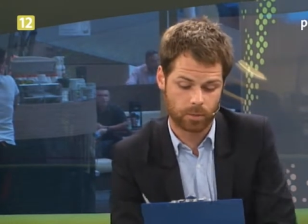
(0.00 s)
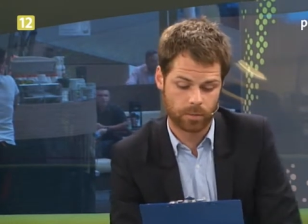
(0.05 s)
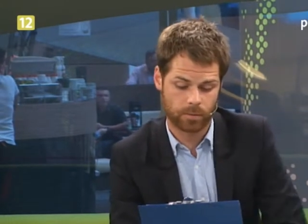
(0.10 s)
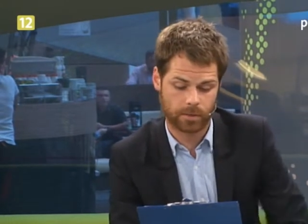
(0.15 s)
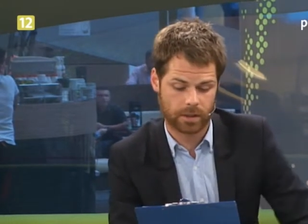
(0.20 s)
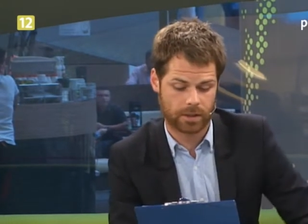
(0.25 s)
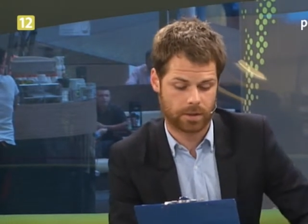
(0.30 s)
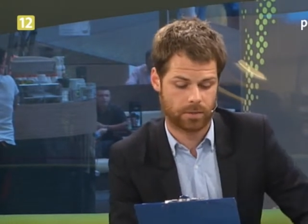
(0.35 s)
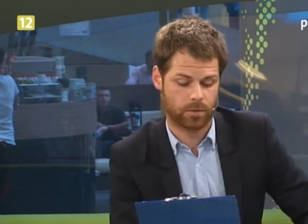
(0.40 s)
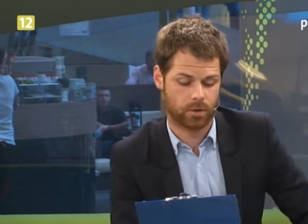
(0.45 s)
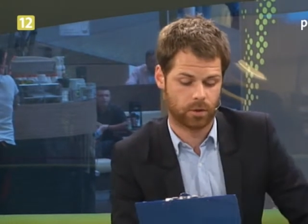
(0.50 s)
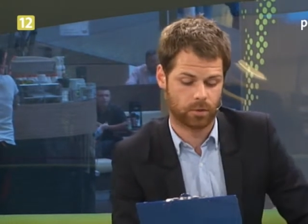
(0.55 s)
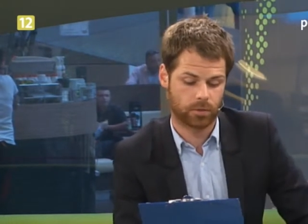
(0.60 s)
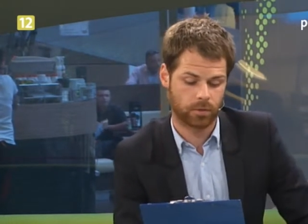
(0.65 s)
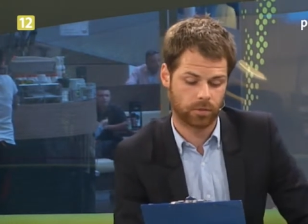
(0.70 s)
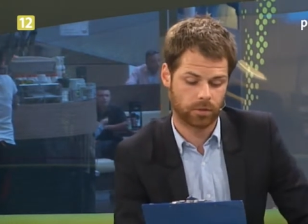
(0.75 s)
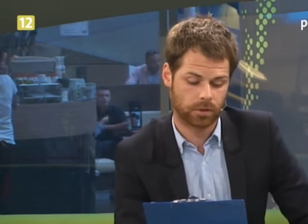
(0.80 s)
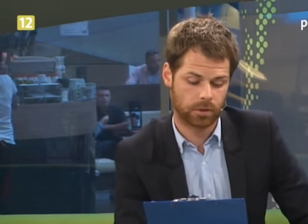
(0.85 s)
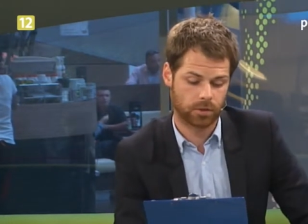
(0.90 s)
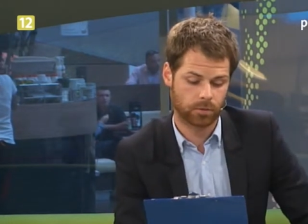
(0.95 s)
lub większym
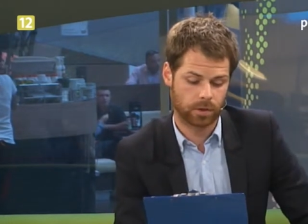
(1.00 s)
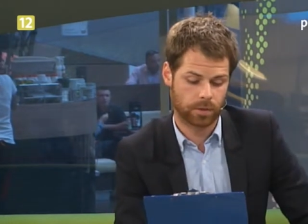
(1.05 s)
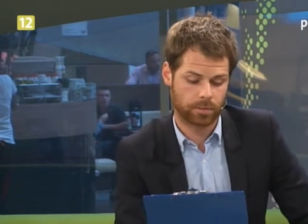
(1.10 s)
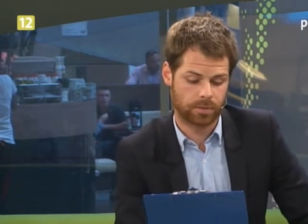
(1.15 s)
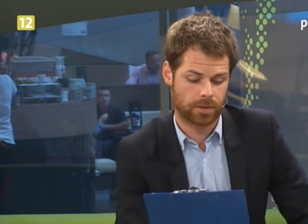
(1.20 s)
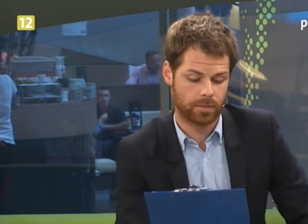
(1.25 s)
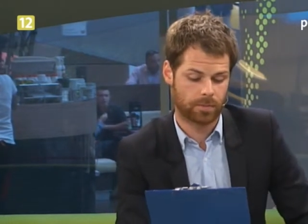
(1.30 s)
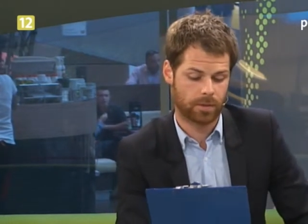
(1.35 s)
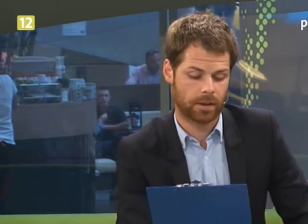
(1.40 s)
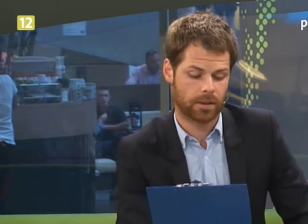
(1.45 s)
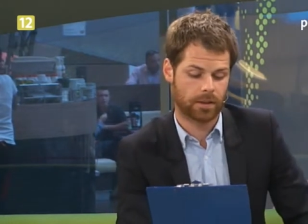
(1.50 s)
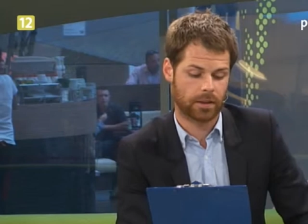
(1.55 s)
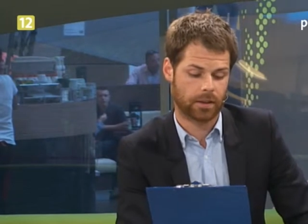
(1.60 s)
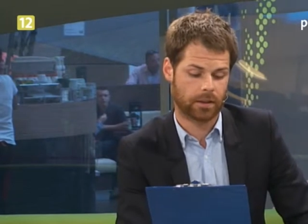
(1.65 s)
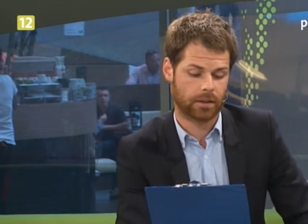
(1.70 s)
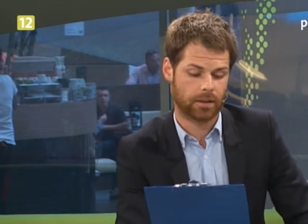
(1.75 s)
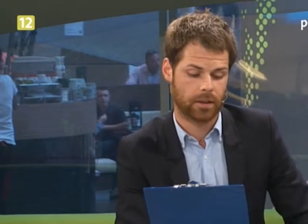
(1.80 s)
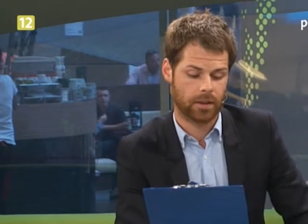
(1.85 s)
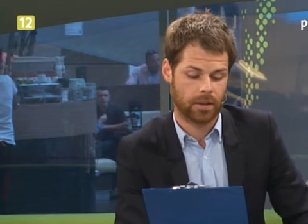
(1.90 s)
stopniu decyduje przypadek.